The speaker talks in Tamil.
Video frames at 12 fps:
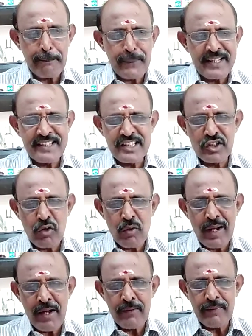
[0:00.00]

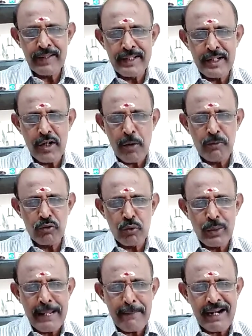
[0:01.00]
பிரத்யஷோடன் இருக்கும்
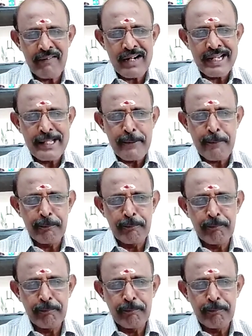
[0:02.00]
சூரிய பகவானையும்